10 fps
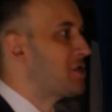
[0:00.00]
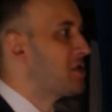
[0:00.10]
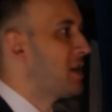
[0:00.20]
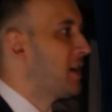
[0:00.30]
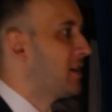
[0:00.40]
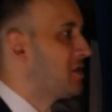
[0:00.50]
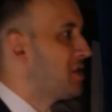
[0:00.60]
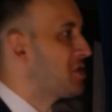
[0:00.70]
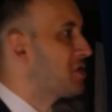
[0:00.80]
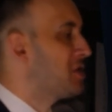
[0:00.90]
że
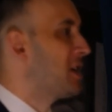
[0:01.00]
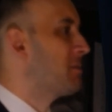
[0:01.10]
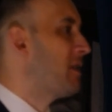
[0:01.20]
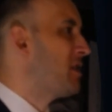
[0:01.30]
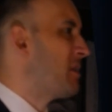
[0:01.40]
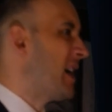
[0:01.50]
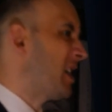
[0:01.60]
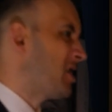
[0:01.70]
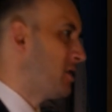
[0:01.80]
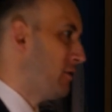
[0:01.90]
gdzieś rynek pewnie ma
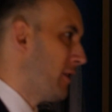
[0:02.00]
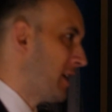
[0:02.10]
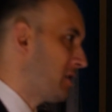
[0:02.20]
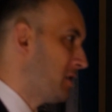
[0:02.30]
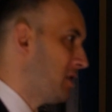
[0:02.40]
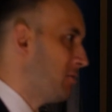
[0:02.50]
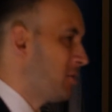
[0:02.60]
jakieś defekty,